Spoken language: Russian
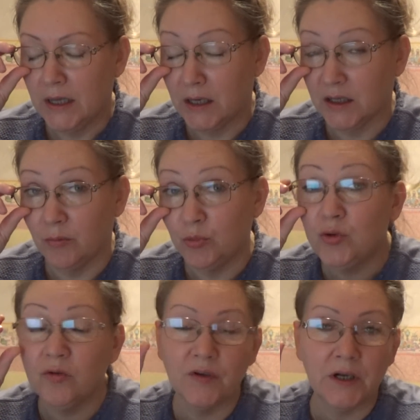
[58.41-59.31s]
как я
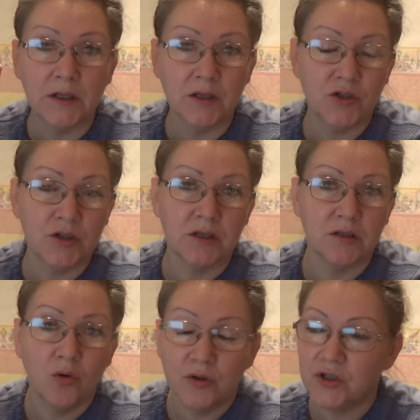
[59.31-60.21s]
буду выглядеть
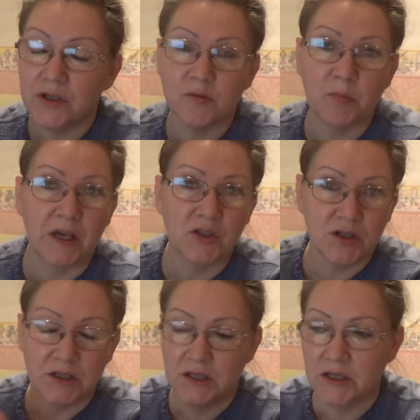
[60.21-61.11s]
через год, через пять,
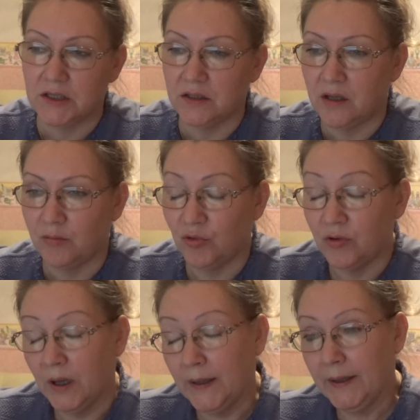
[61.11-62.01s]
через десять, дай бог,
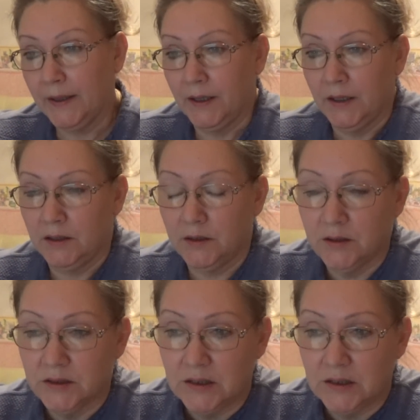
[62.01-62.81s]
э,